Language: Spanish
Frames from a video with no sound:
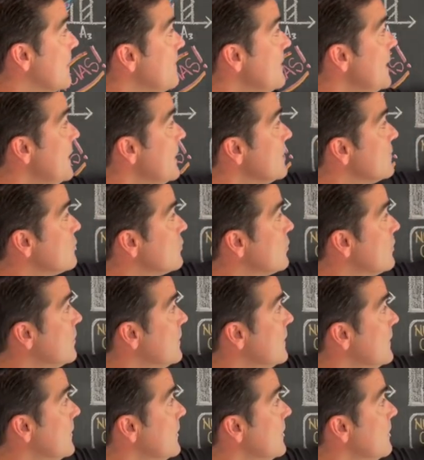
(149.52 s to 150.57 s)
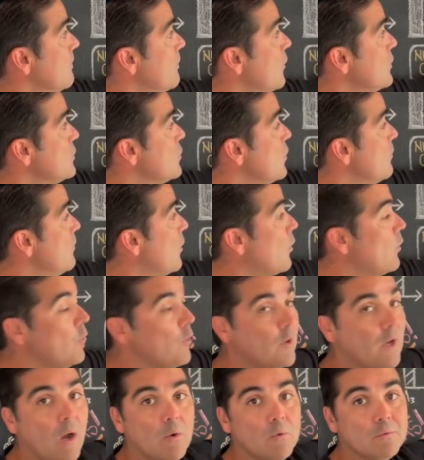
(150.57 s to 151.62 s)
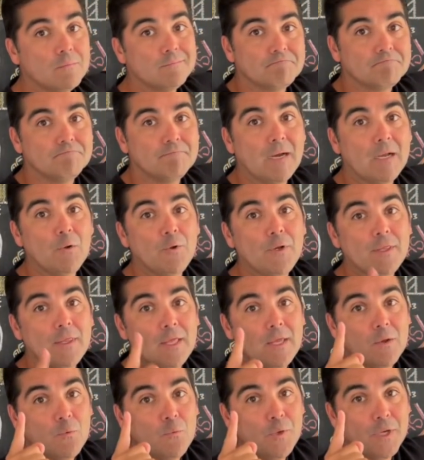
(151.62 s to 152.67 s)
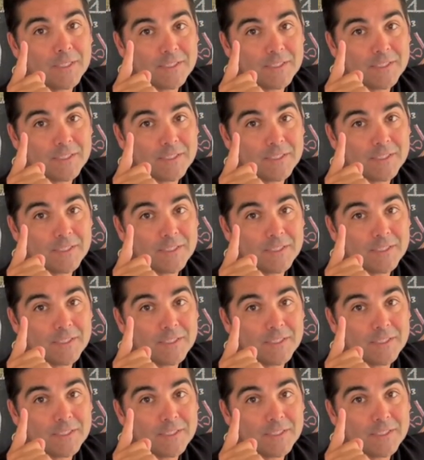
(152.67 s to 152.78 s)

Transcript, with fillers: miren esto, por eso lo hemos colocado, valores de una